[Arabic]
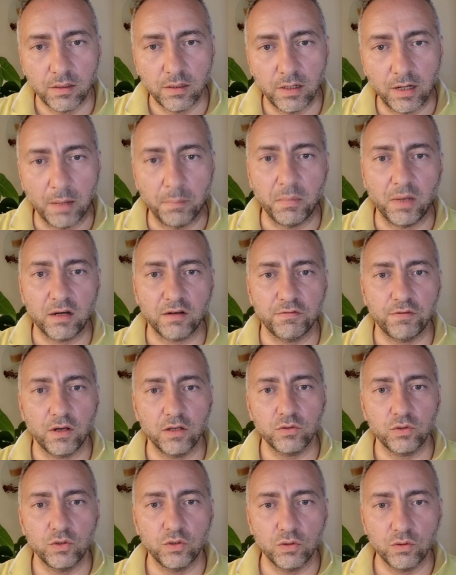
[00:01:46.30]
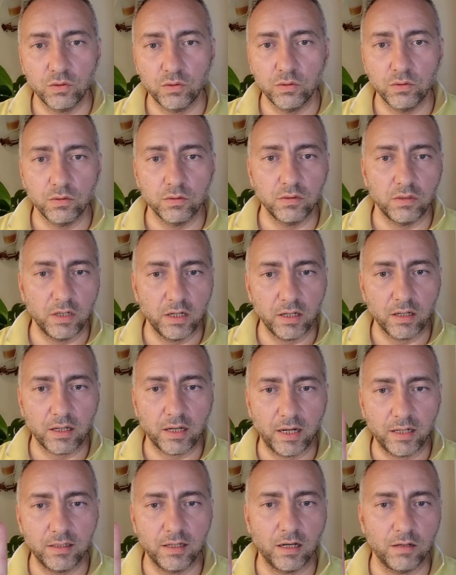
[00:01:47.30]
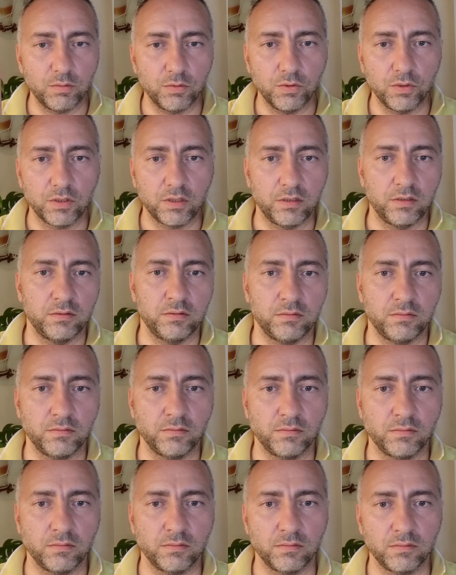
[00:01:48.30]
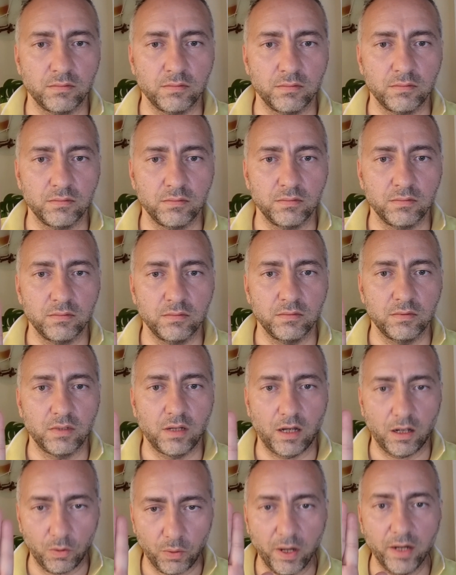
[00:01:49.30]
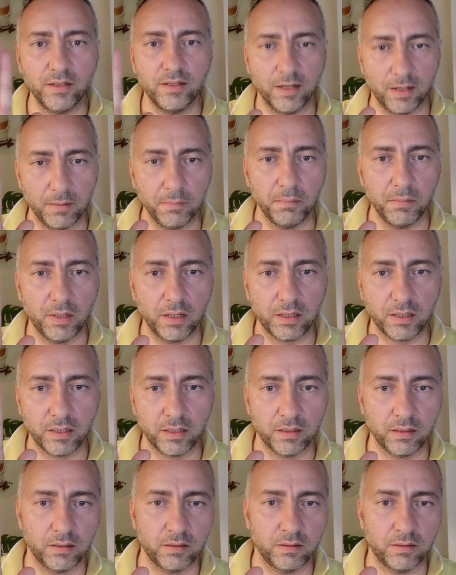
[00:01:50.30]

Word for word: لما رفقاتهم يقولوا ليك هيدا أبوك أو هيدا أمك